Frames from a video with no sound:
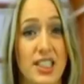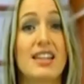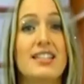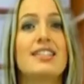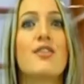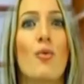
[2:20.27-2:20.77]
気
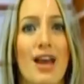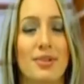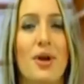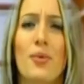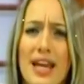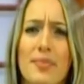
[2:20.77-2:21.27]
少
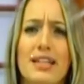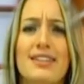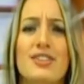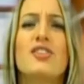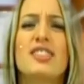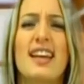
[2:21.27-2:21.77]
女
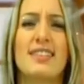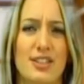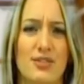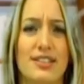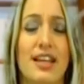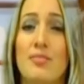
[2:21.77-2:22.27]
コミック原
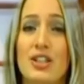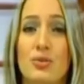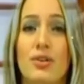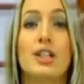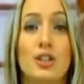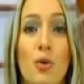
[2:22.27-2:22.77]
作
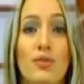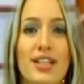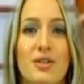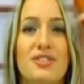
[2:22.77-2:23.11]
の話題